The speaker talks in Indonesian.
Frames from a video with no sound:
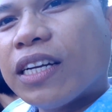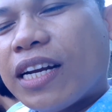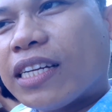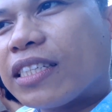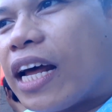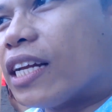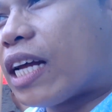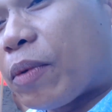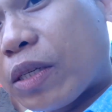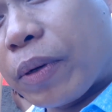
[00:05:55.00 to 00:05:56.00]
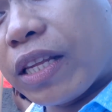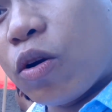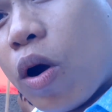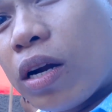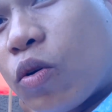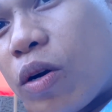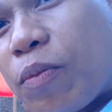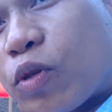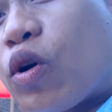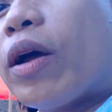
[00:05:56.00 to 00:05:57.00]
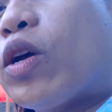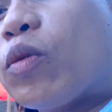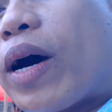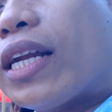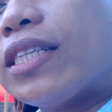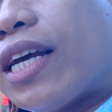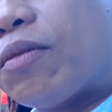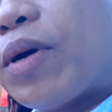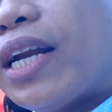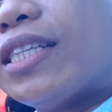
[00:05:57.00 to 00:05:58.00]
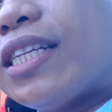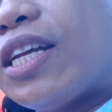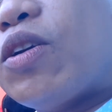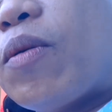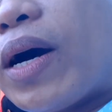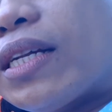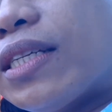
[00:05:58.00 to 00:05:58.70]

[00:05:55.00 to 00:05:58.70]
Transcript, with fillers: dan sekarang sama seperti gua, gua juga ikut makan siang, Mbak. Desita juga makan